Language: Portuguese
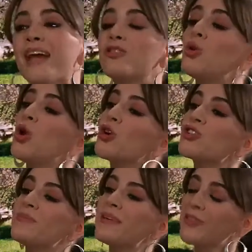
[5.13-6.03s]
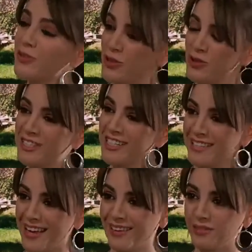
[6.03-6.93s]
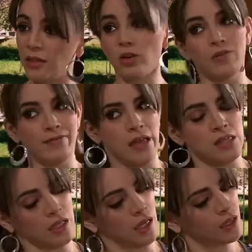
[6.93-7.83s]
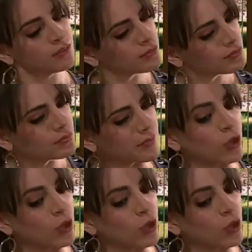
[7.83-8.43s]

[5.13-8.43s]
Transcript: Só pra você saber, fui eu que enfeiticei ele. E não foi fácil, hein?